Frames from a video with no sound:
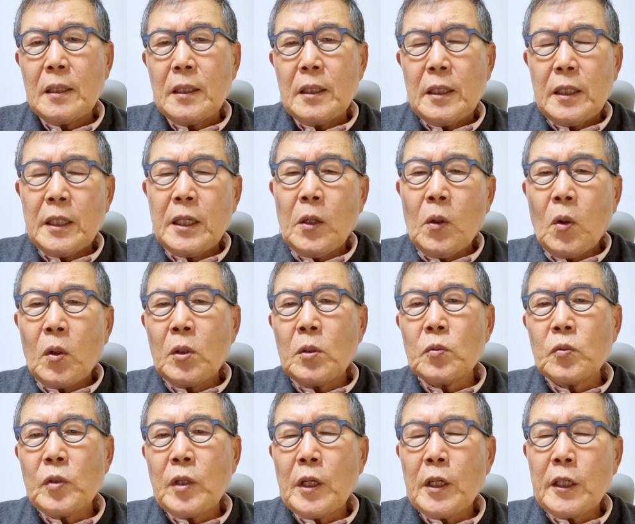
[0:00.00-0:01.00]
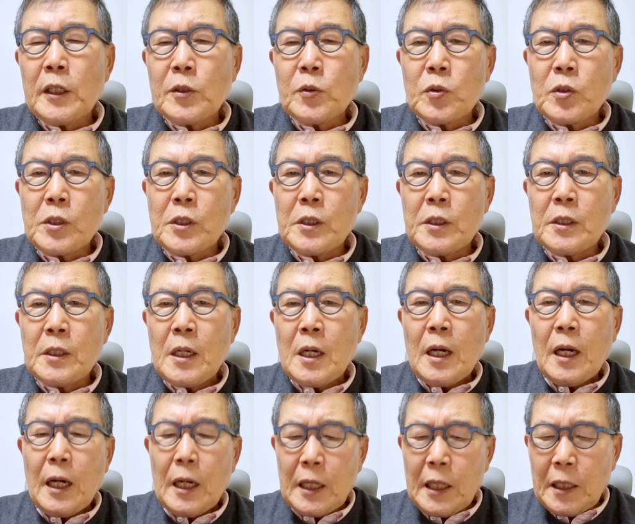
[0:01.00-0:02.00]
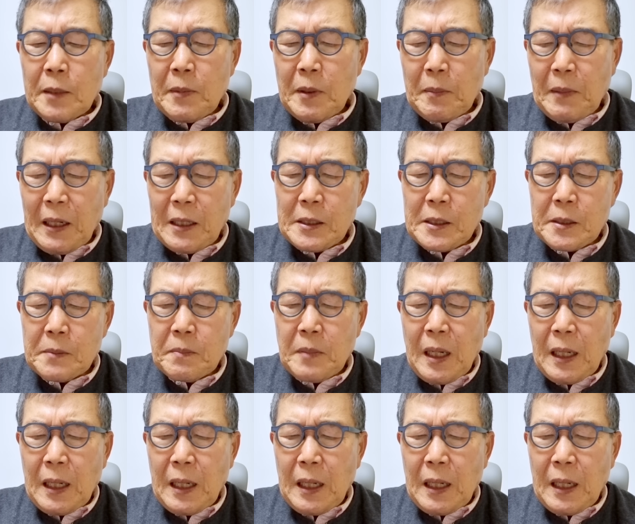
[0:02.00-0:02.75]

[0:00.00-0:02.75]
이게 오늘 우리에게 주시는 하나님의 말씀